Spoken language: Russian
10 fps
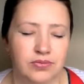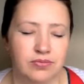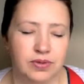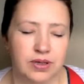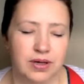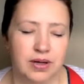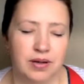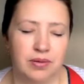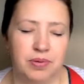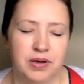
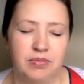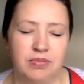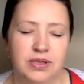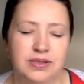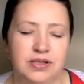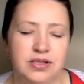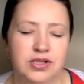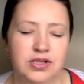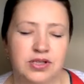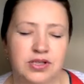такая прям
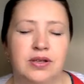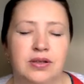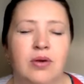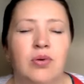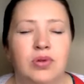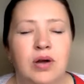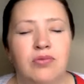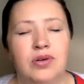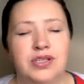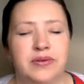эстетически такое
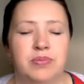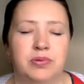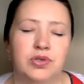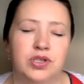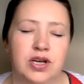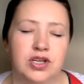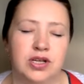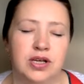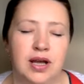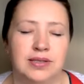удовольствие получаешь,
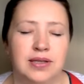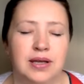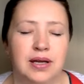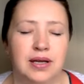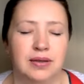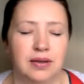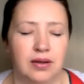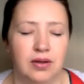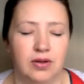глядя на это.